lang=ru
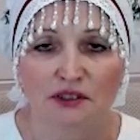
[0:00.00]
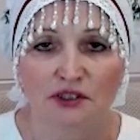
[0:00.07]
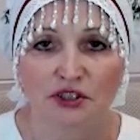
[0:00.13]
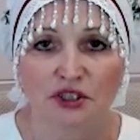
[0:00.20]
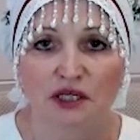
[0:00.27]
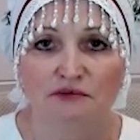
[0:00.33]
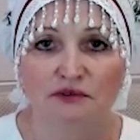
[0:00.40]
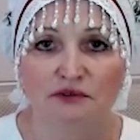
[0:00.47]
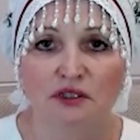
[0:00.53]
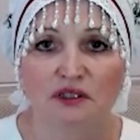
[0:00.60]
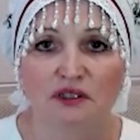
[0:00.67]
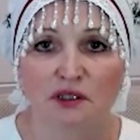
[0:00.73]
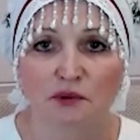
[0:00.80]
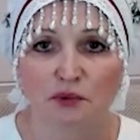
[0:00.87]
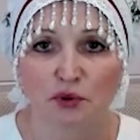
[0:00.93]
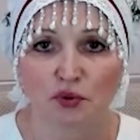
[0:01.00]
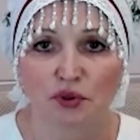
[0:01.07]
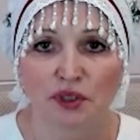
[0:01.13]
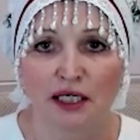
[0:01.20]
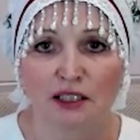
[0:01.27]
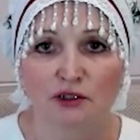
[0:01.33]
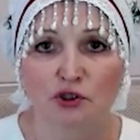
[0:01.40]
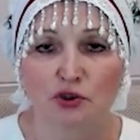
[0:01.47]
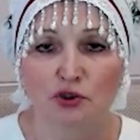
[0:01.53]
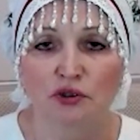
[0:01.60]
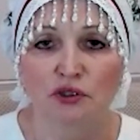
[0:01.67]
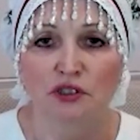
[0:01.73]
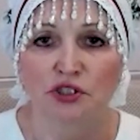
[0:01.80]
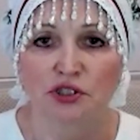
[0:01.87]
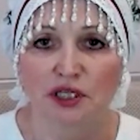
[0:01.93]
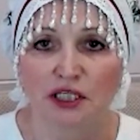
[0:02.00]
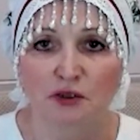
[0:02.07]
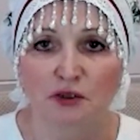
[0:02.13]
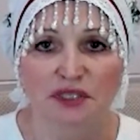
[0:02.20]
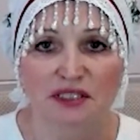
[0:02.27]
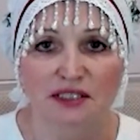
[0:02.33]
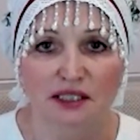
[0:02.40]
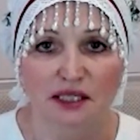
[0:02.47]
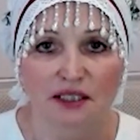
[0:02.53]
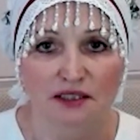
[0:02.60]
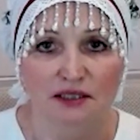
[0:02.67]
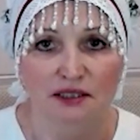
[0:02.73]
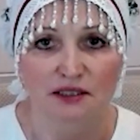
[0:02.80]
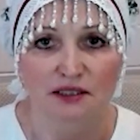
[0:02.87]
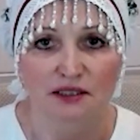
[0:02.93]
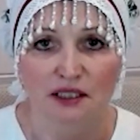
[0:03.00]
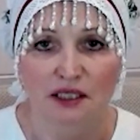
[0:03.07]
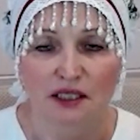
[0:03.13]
человек наблюдает, что начинает происходить.